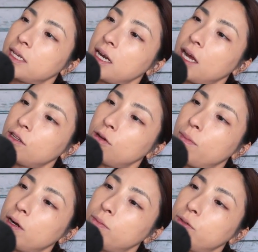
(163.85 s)

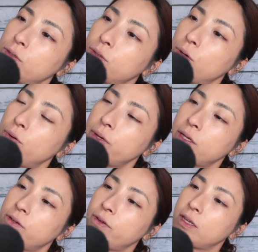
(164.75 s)

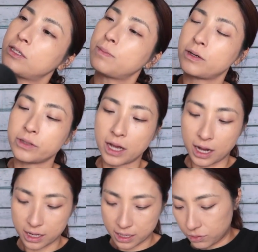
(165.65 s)

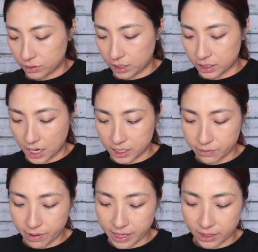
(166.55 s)
ザ・ライトバルブグローウィングフェイスパウダー。私
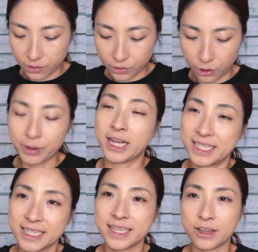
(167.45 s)
初めてあの呼び出
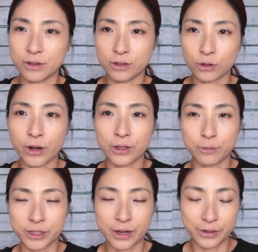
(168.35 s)
しっていうトイレ
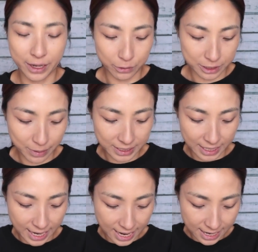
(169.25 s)
のボタンをね押しまし
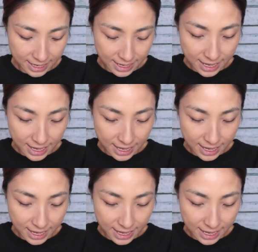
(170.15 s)
たね。